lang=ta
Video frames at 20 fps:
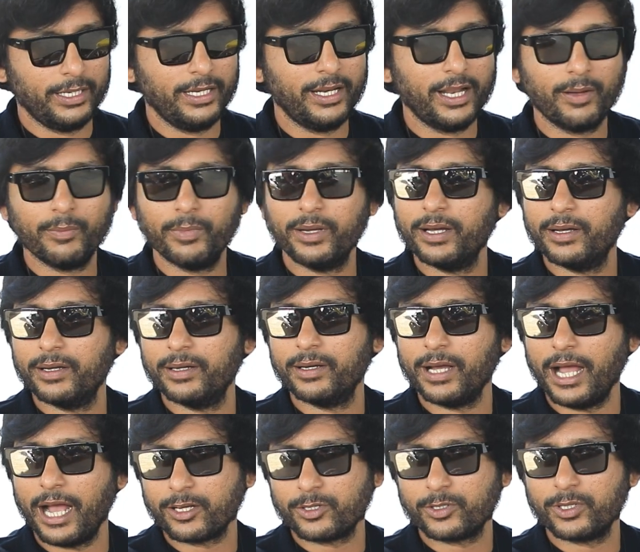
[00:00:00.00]
இல்லாமல்
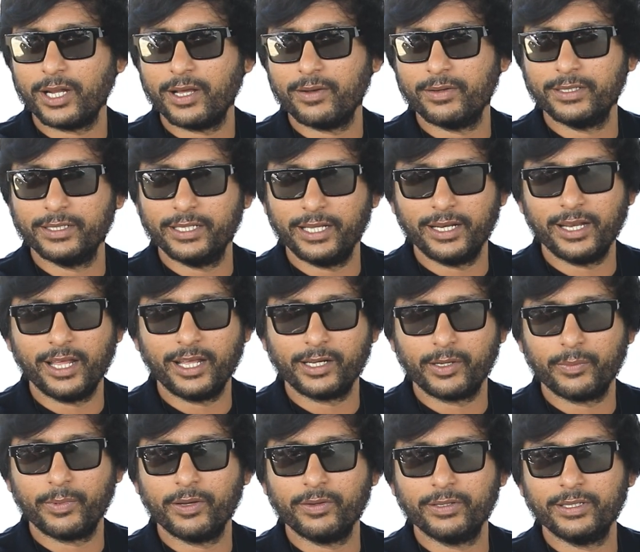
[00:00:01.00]
ஆக்சுவலாக வந்து
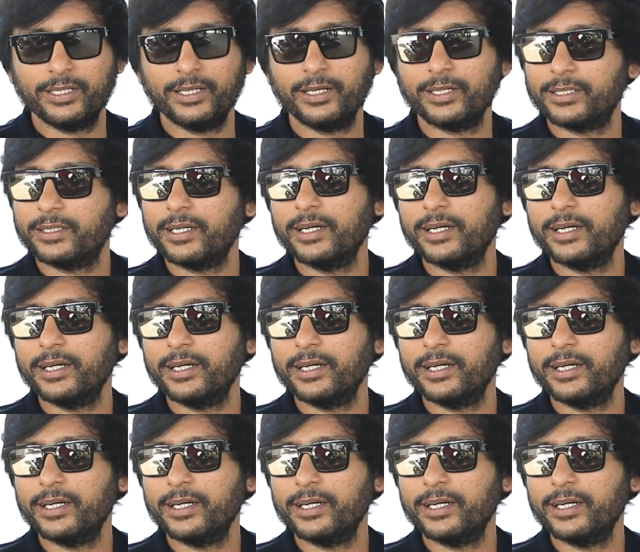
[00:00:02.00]
எல்லாருக்குமே வந்து